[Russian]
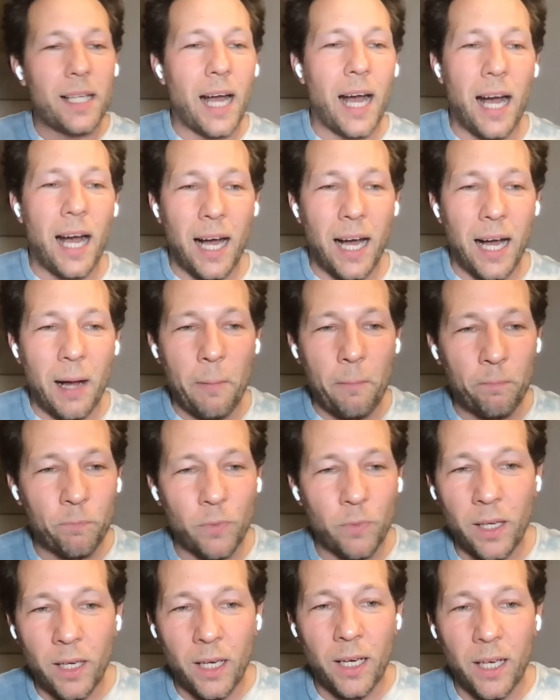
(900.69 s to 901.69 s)
а,
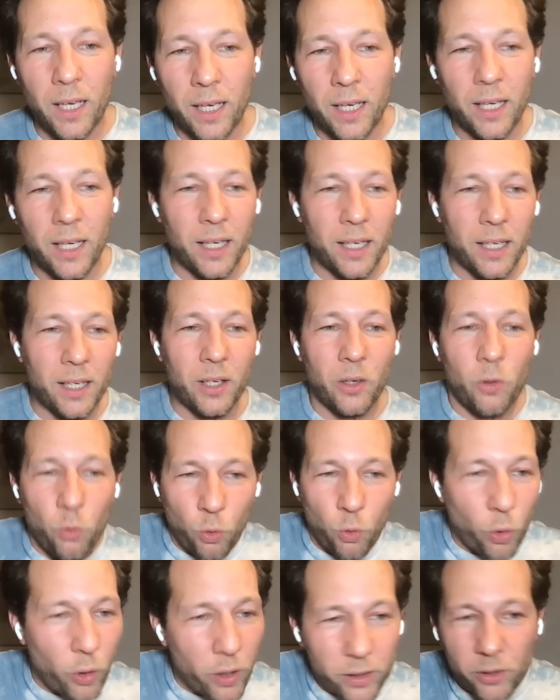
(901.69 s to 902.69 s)
а,
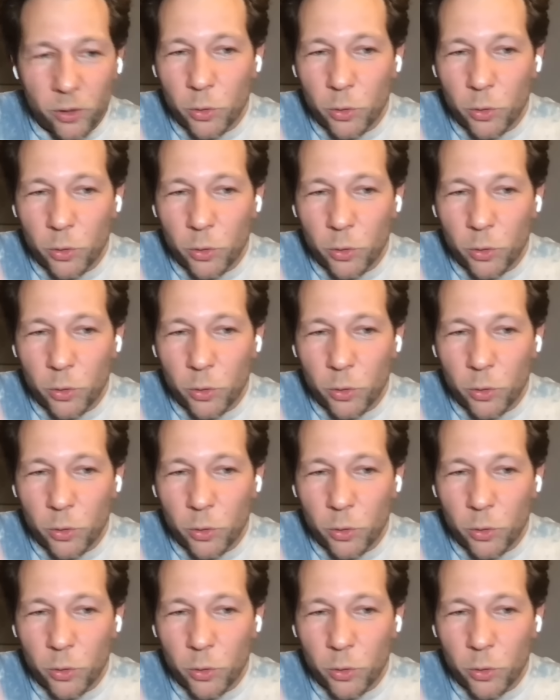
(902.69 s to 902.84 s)
уходит